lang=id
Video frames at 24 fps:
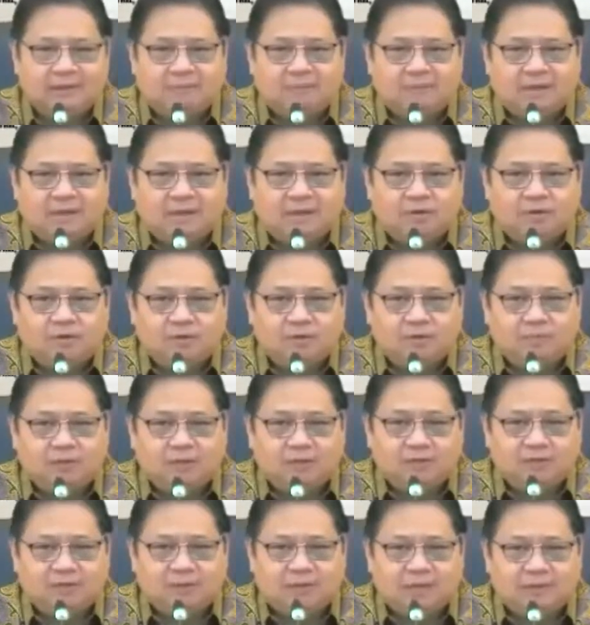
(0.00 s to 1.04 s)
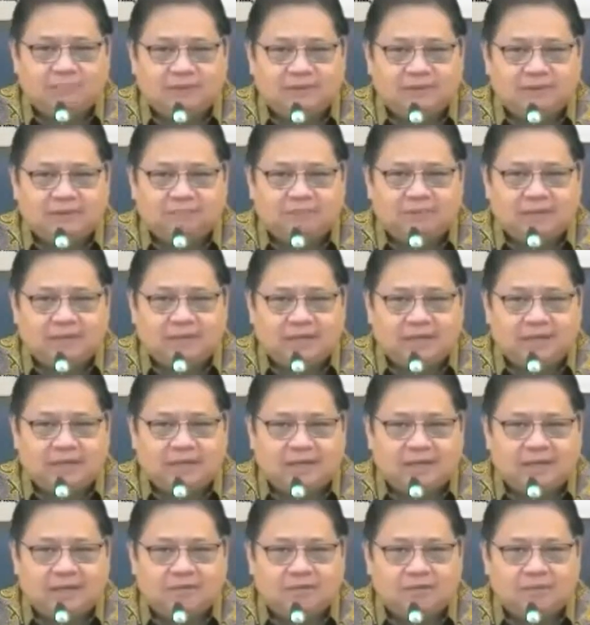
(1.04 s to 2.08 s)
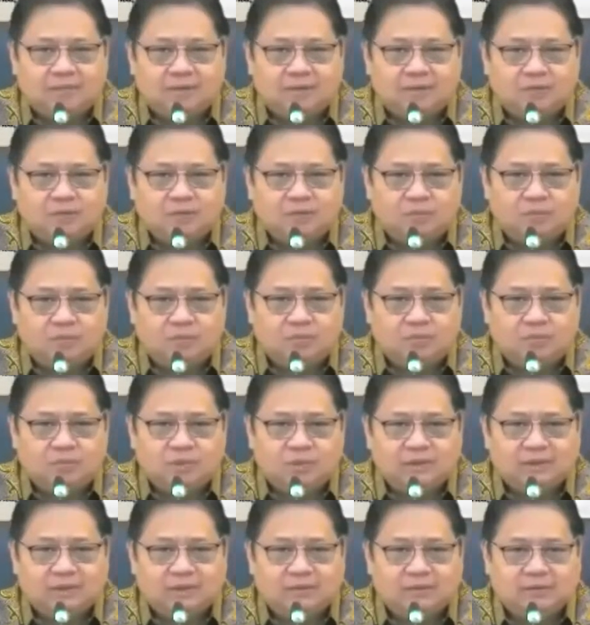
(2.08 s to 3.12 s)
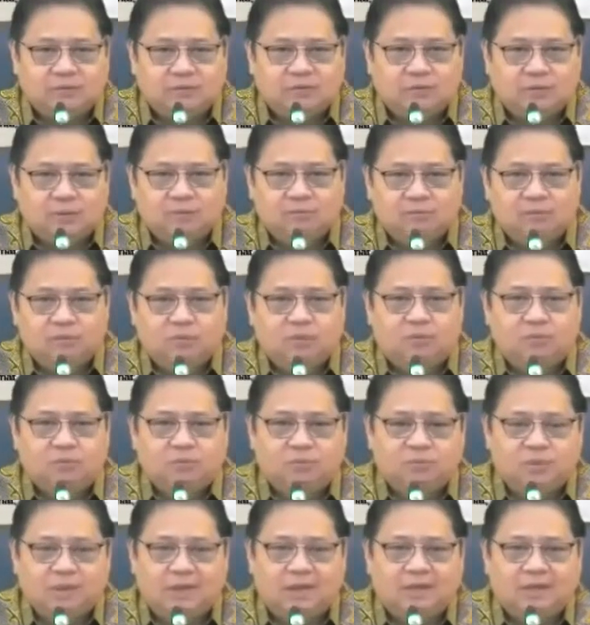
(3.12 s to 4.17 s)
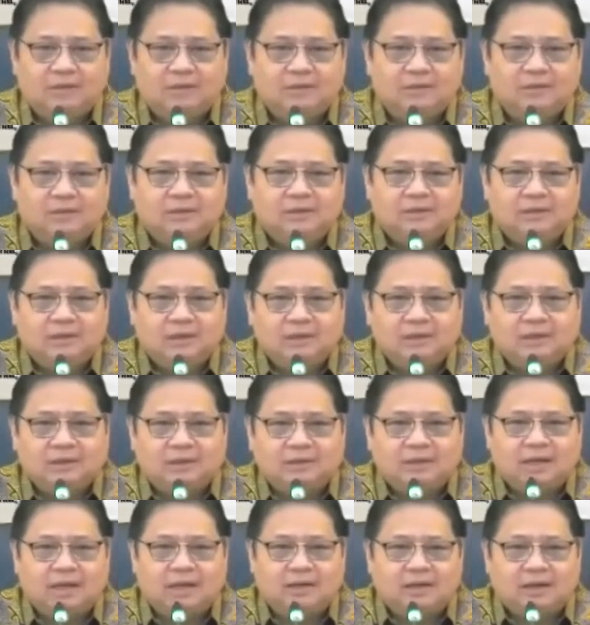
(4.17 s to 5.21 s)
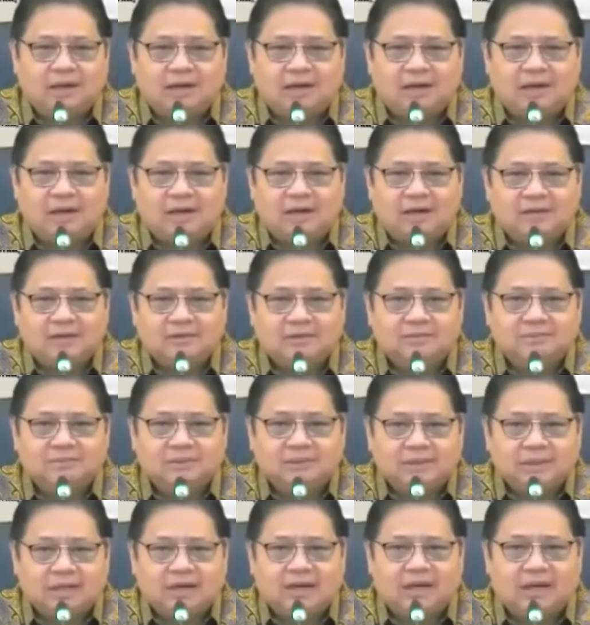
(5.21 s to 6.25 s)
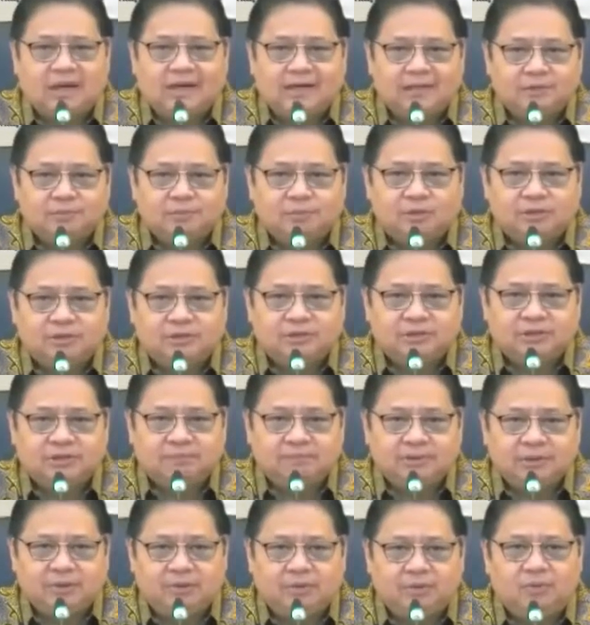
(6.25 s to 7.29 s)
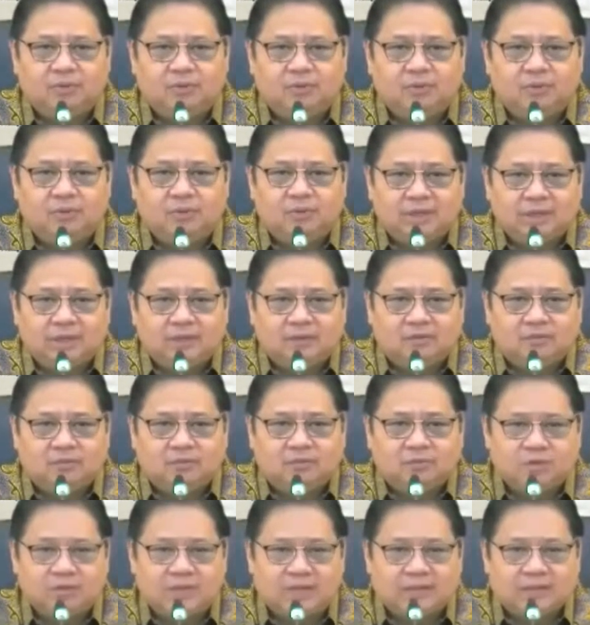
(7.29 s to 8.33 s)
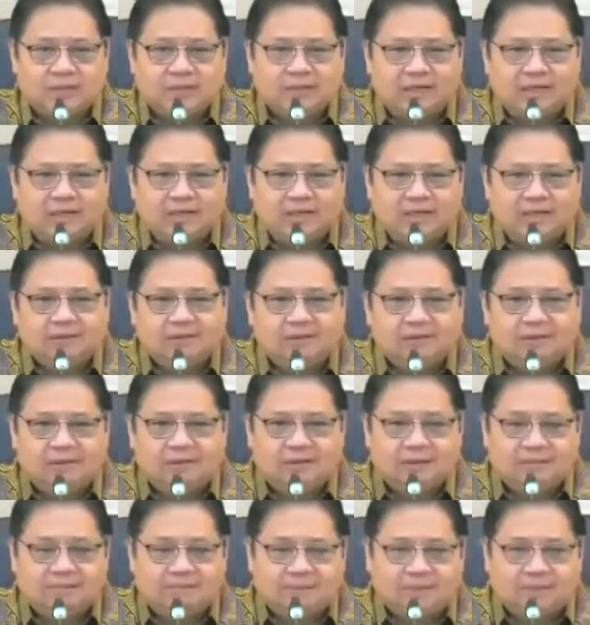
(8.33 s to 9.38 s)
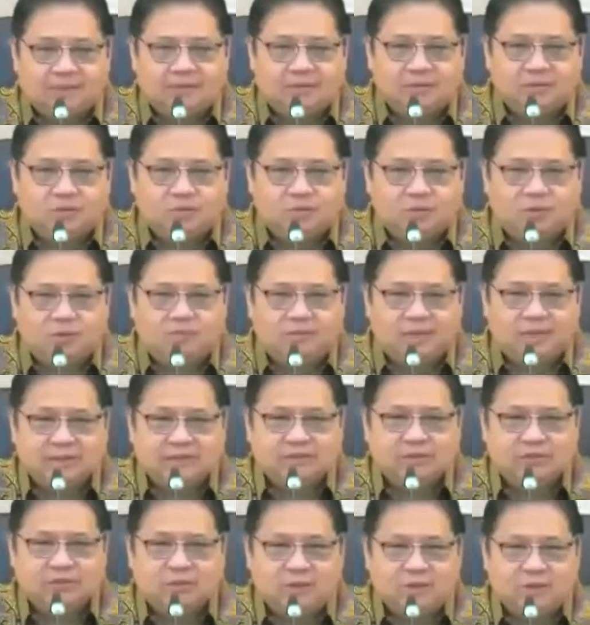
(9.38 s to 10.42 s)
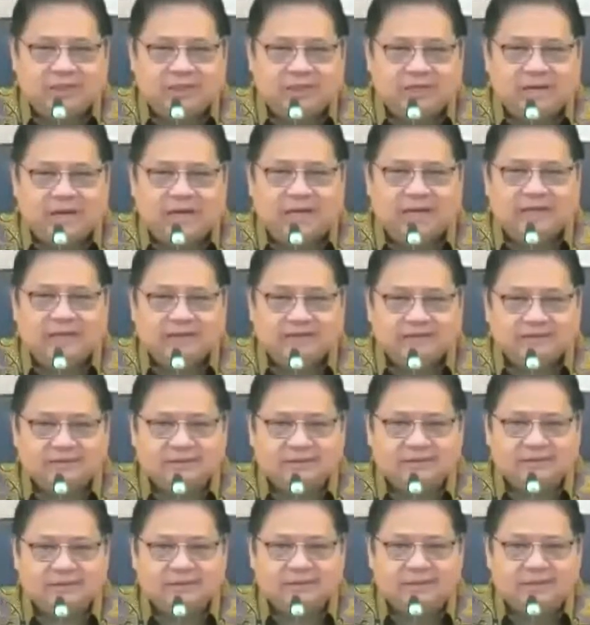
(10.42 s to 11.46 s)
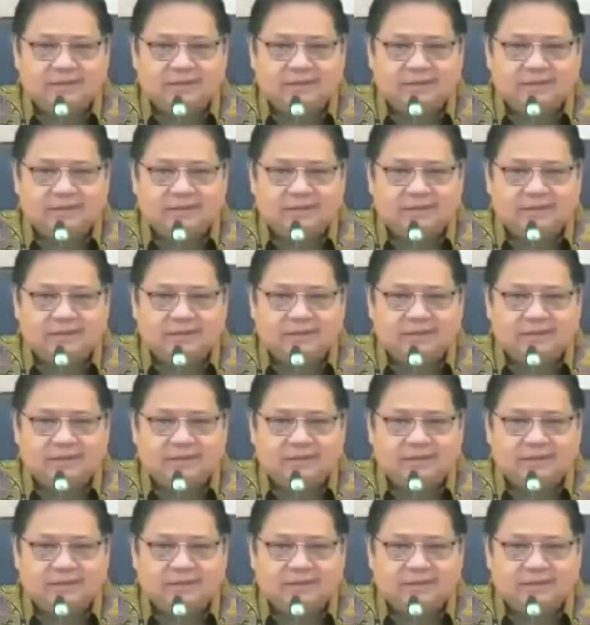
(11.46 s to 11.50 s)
melalui peraturan Menteri Perdagangan nomor 22 tahun 2022 tentang larangan sementara ekspor CPO dan turunannya terdapat 12 kode HS